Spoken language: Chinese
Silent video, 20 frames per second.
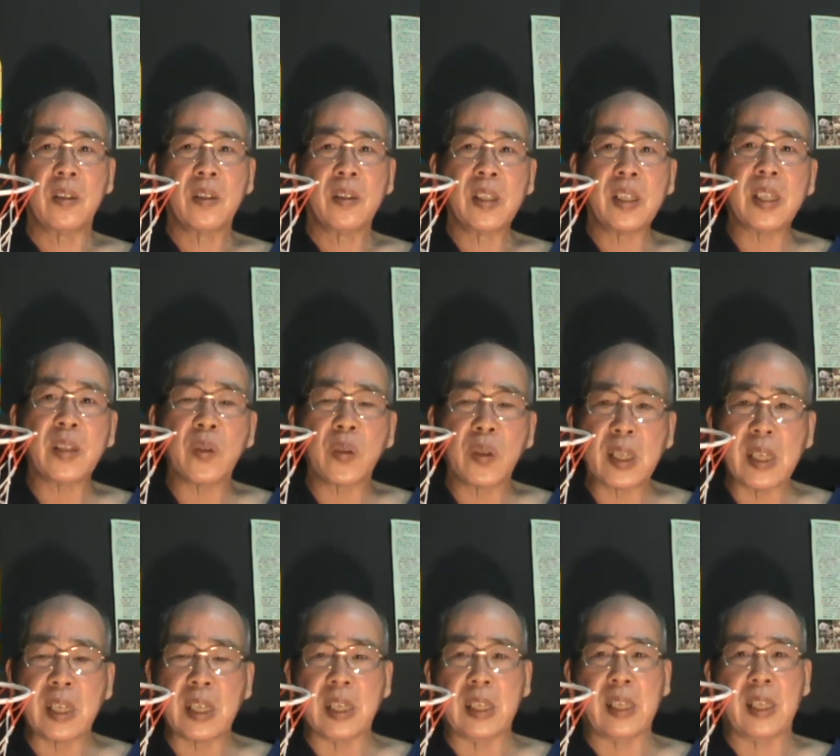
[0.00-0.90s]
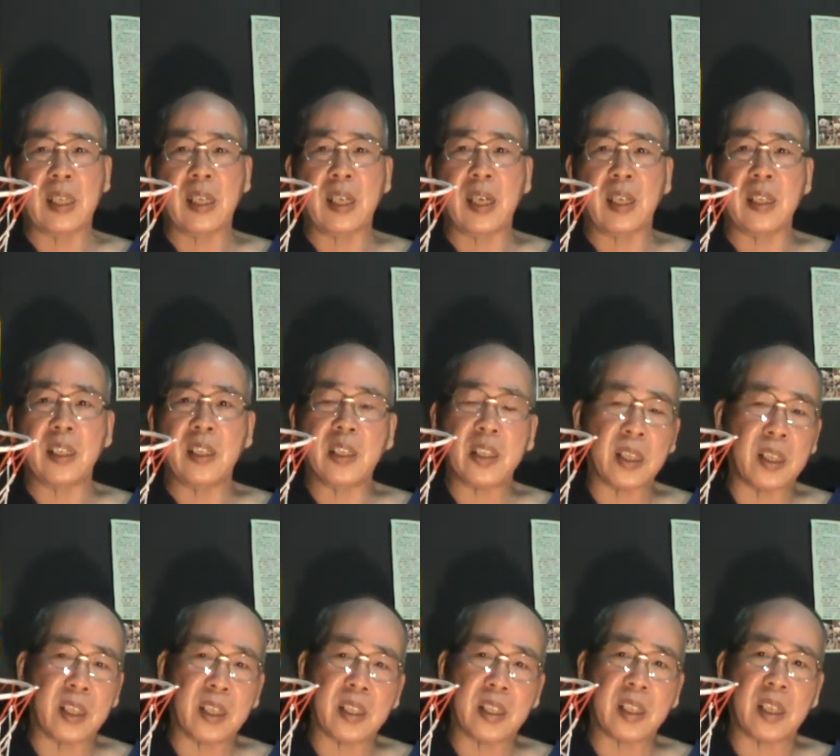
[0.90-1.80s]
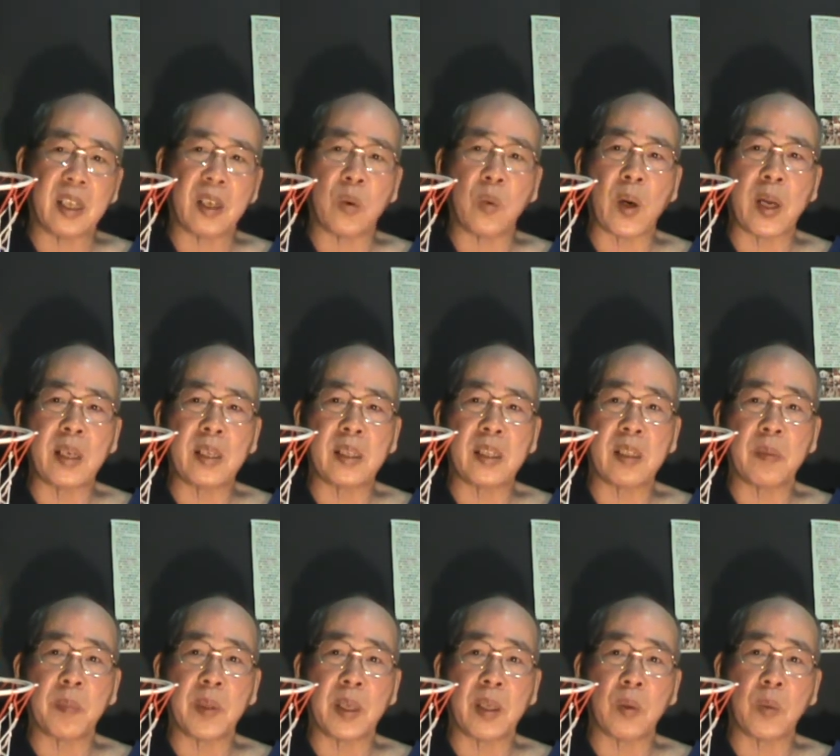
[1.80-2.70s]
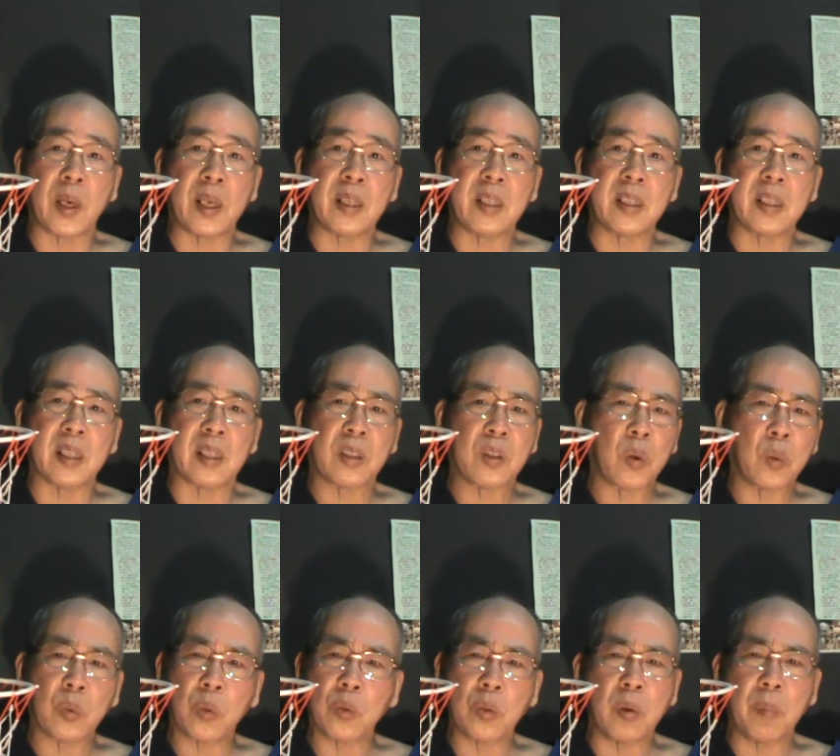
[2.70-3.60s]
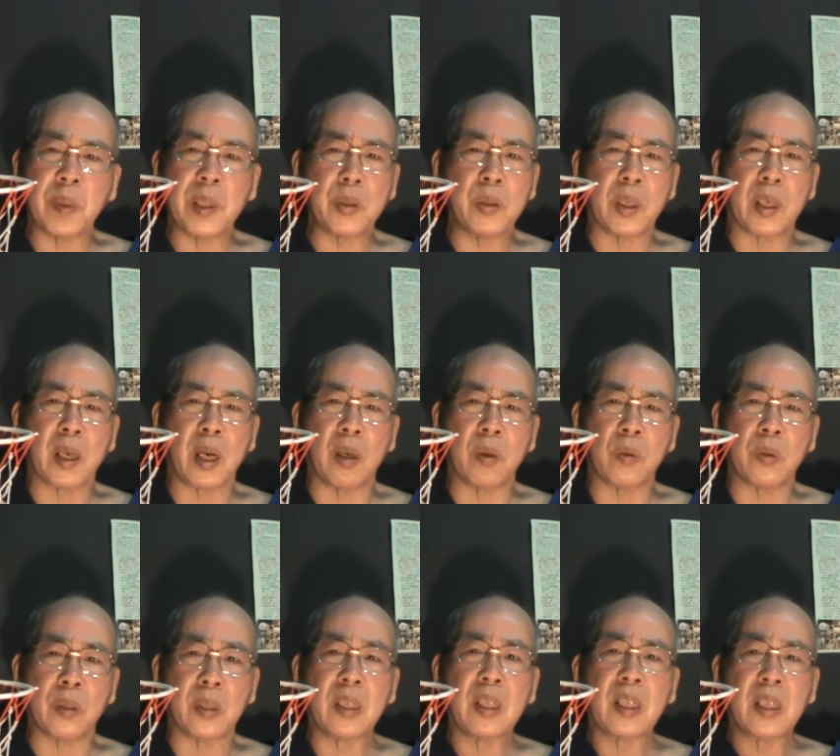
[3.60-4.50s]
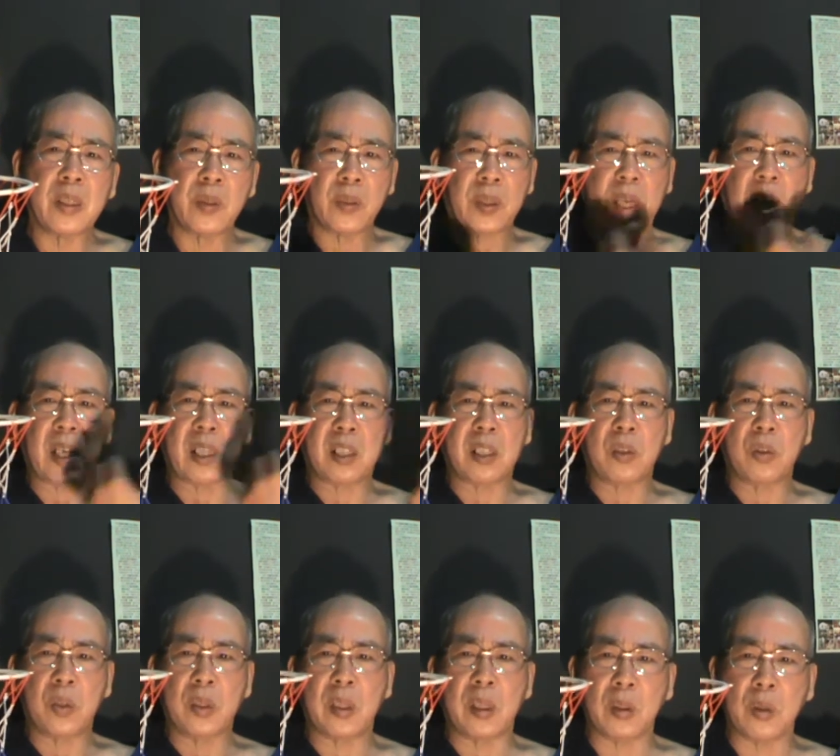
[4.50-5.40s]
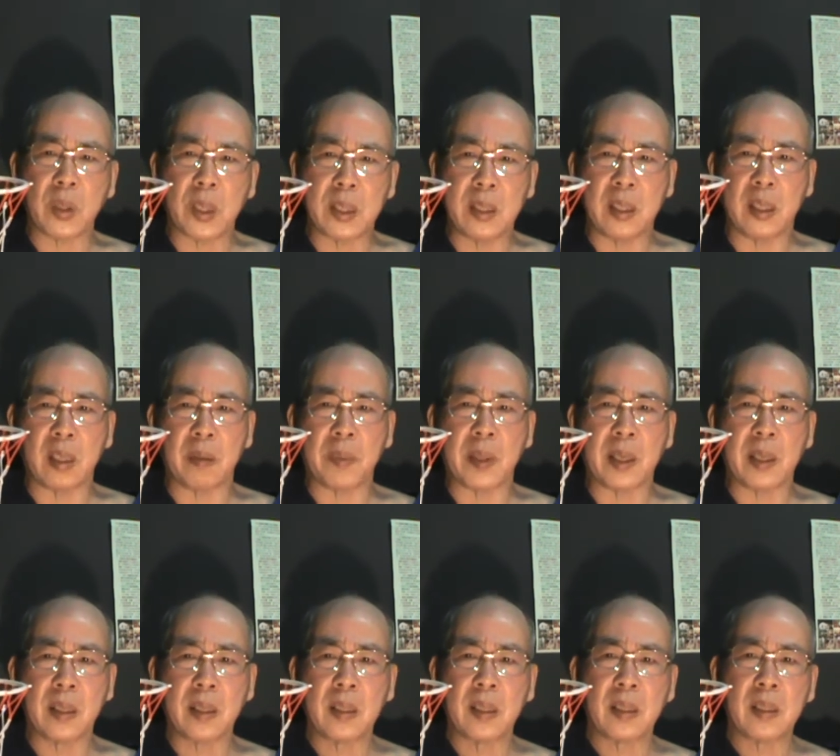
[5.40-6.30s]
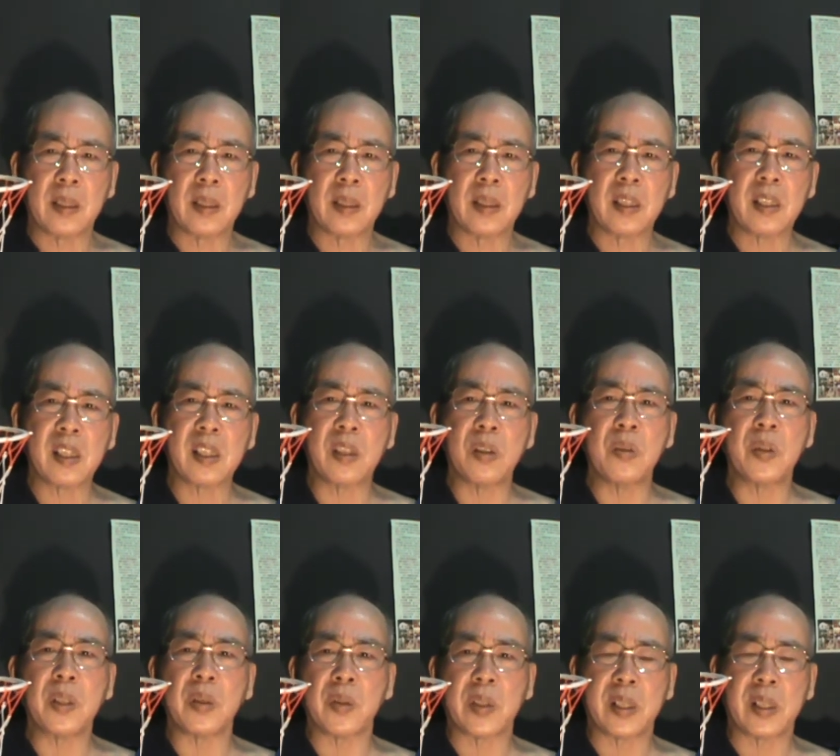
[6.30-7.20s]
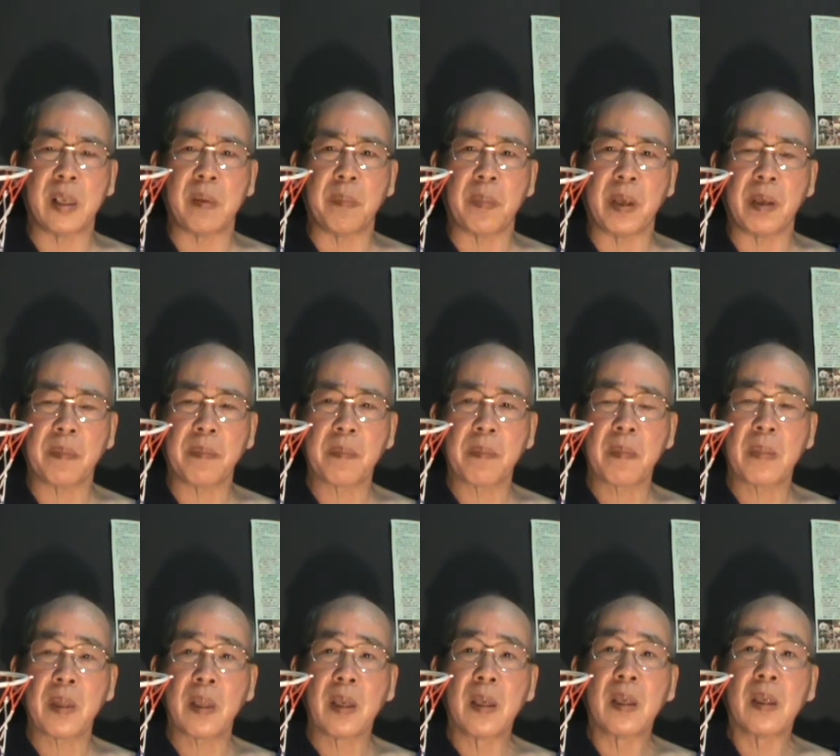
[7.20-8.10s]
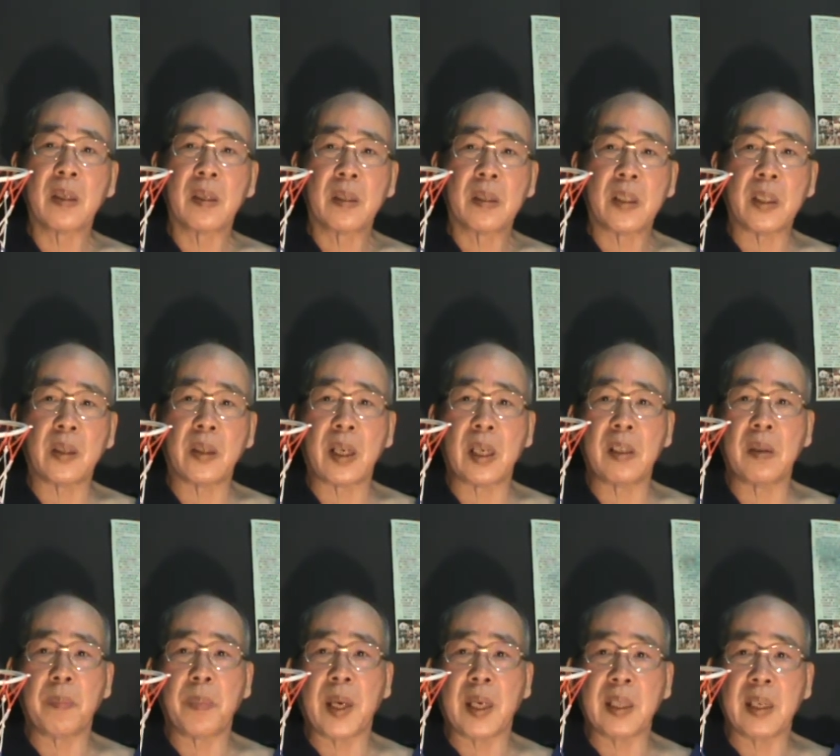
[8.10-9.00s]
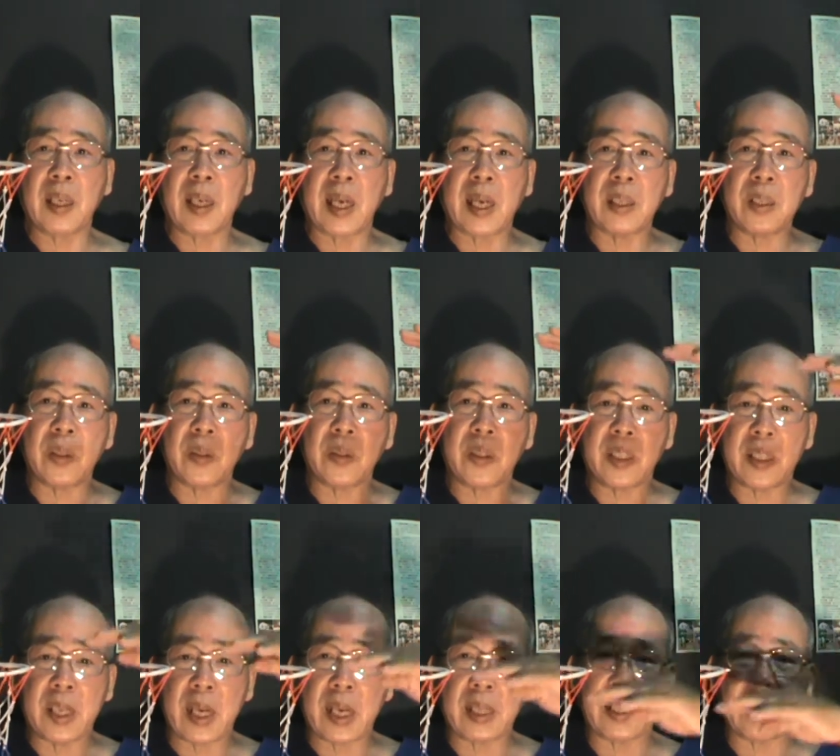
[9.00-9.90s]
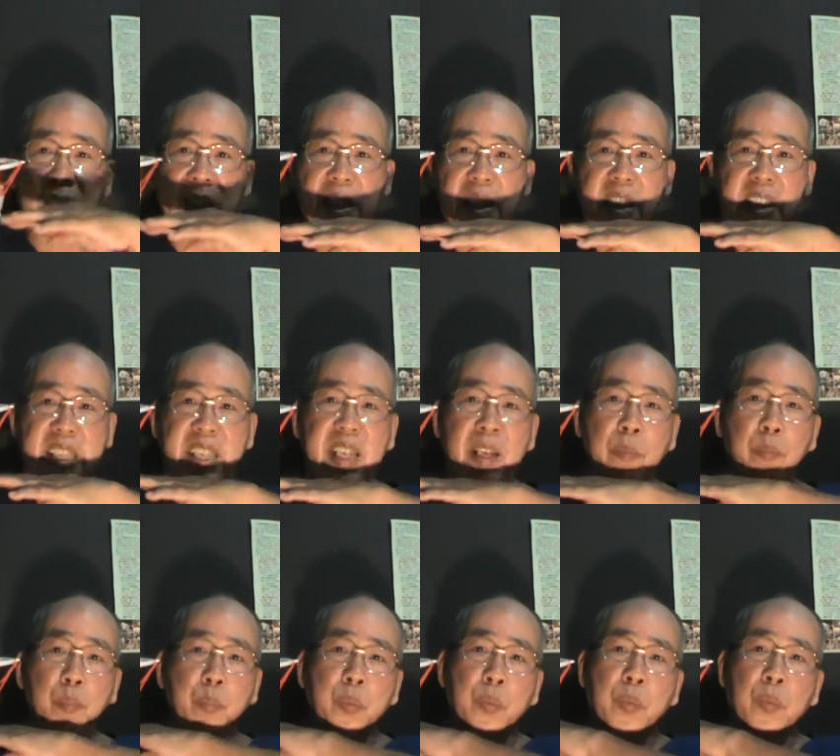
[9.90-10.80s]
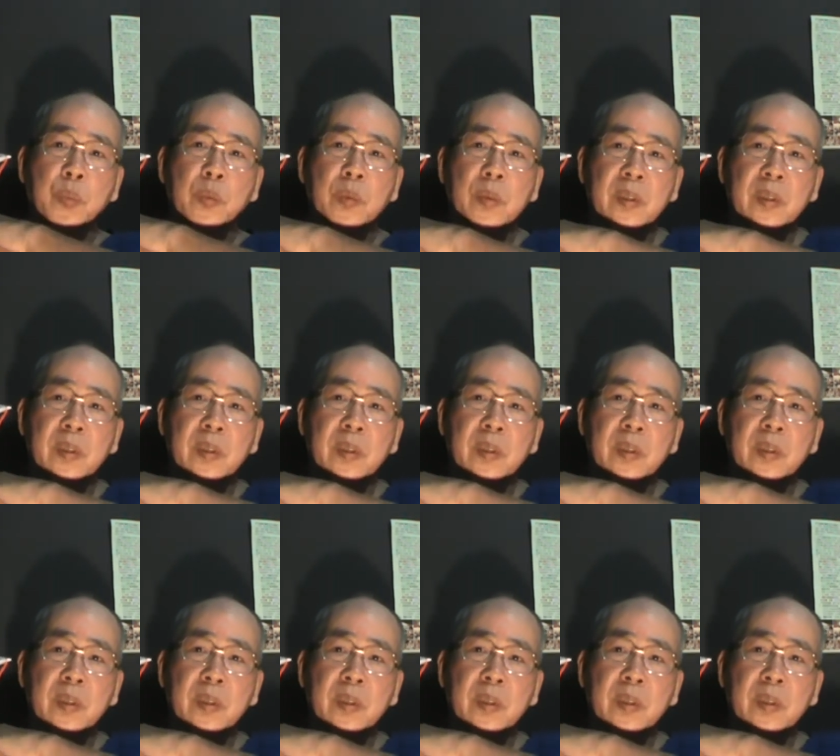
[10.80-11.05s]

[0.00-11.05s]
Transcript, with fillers: 这种可能哈，以前的这些管理什么管理者，通通都没去考虑，因为他也是军人退役的嘛，思虑有限嘛，结果他就把那个篮球架的根部。